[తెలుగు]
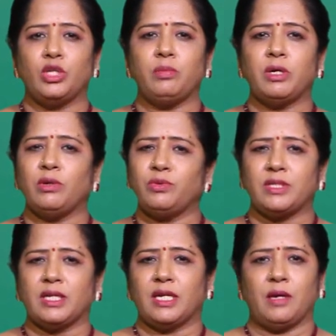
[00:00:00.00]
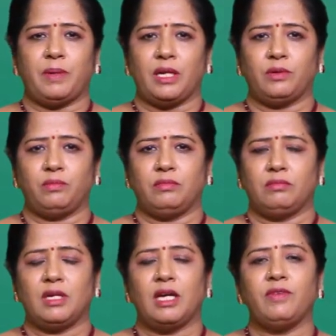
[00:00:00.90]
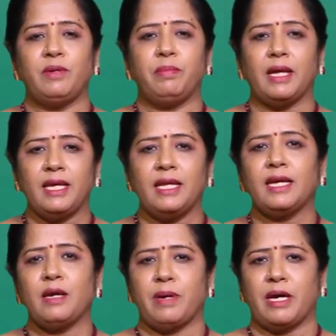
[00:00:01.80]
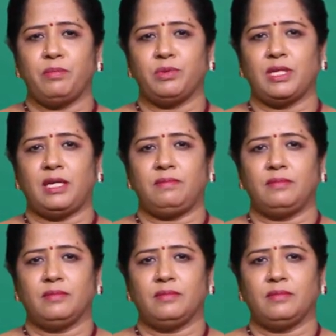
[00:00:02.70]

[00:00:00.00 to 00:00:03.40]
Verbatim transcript: ఎముకలు సరిగ్గా పెరగవు అవి బలహీనంగా మారిపోతాయి